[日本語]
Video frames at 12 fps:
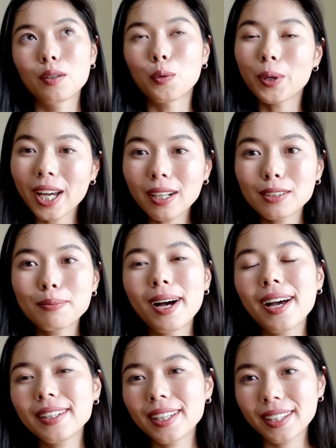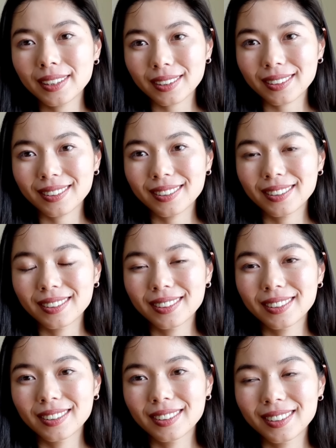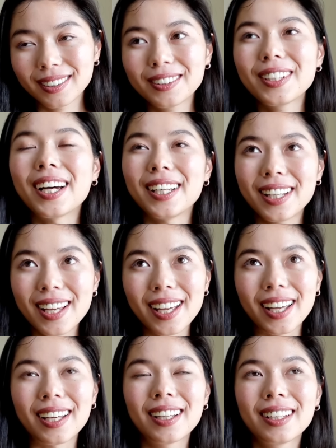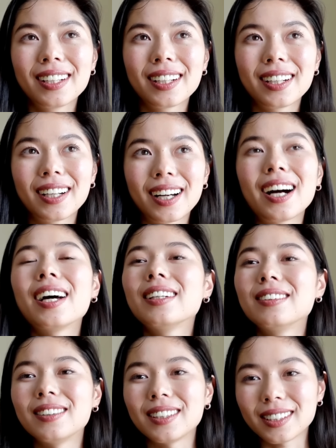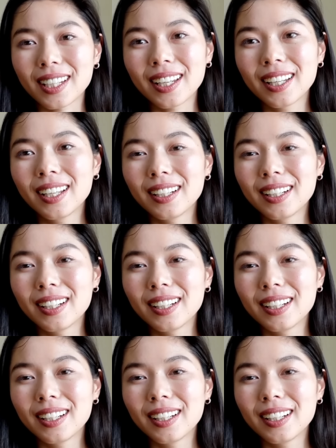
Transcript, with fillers: 500万円くらいで買えるんですね。